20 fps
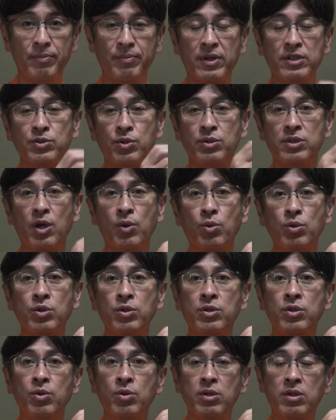まあ、そういったこと
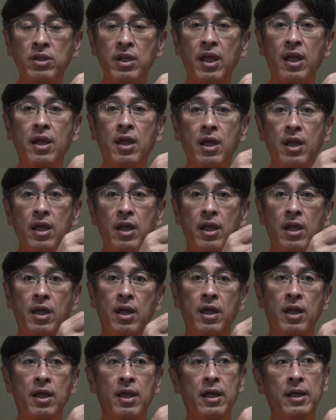によって、
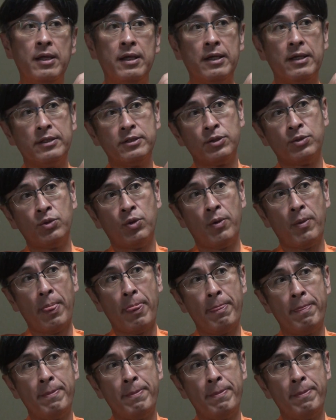えーその、